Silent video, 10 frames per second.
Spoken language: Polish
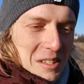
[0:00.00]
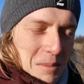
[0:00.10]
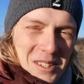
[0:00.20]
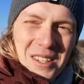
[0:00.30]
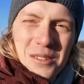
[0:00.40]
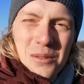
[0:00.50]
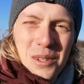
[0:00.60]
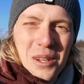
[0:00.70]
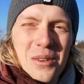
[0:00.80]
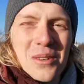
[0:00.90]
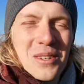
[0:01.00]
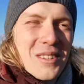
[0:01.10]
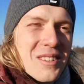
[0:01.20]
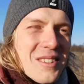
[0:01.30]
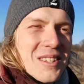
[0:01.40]
Nie ma sensu tego.
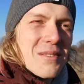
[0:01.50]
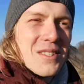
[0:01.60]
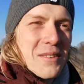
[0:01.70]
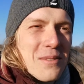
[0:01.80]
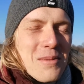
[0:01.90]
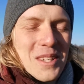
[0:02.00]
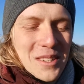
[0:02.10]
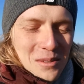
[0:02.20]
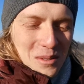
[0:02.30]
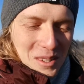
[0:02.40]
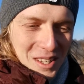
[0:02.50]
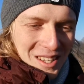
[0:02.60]
Nie widzę w tym sensu.